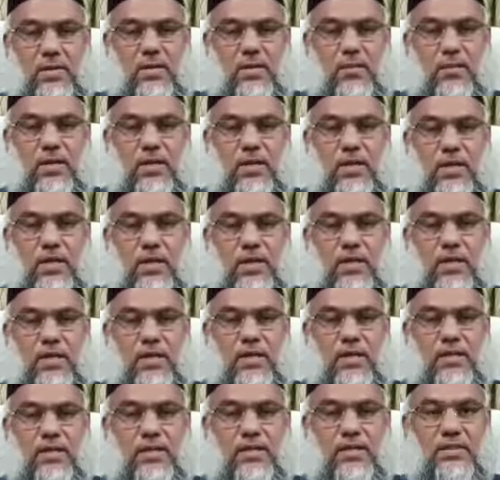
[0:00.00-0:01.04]
நம்முடைய
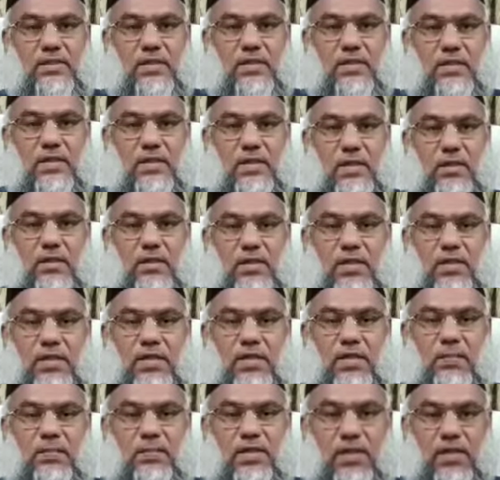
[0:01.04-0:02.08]
இல்லங்களில் இருந்து
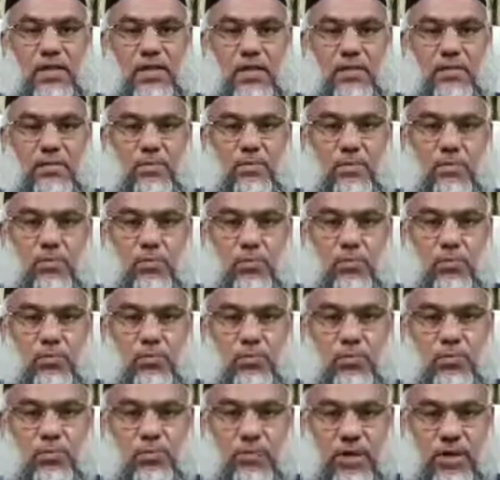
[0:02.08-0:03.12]
ரமலானை எப்படி நாம்
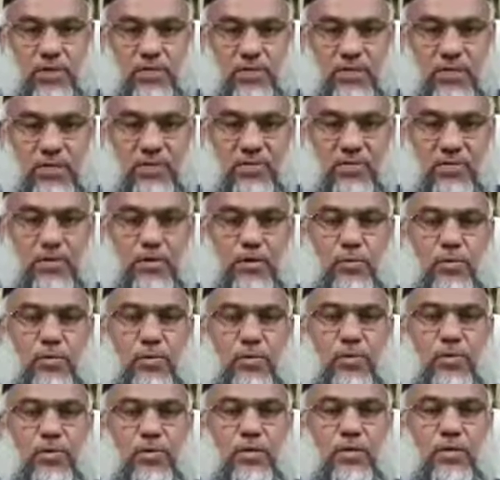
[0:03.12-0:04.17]
பயன்படுத்த
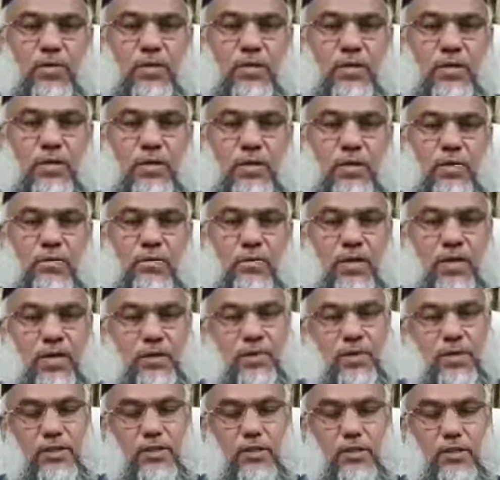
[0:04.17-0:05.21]
வேண்டுமோ
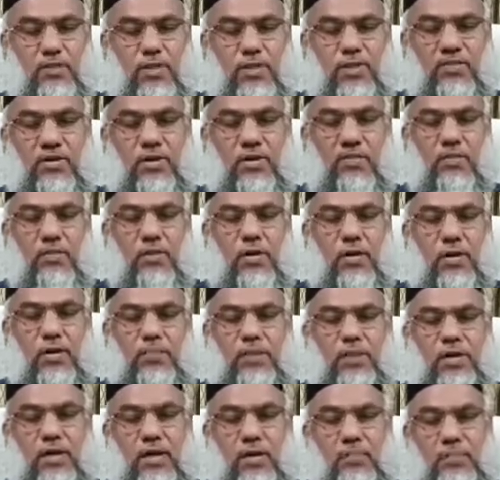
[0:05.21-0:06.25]
பயன்படுத்தி கொள்ள வேண்டுமோ
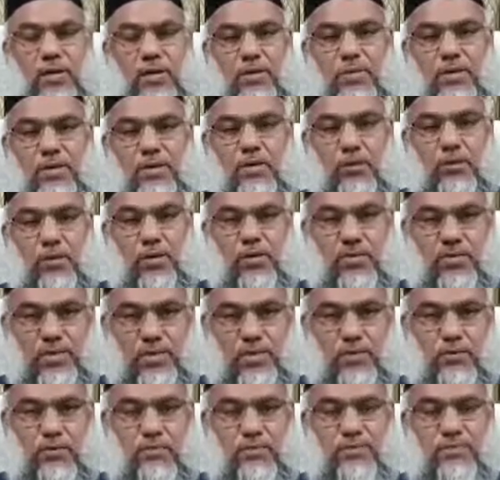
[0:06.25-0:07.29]
அப்படி நாம் பயன்படுத்தி கொள்ள
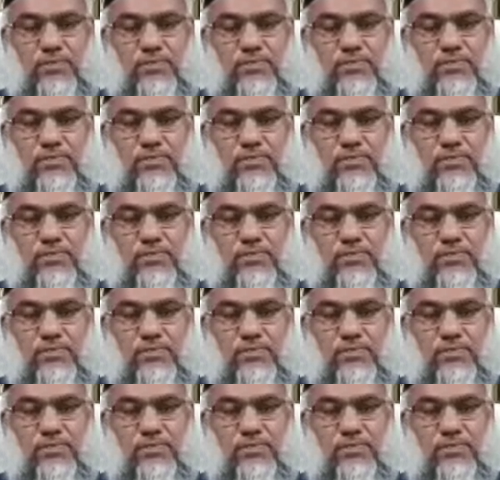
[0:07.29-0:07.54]
வேண்டும்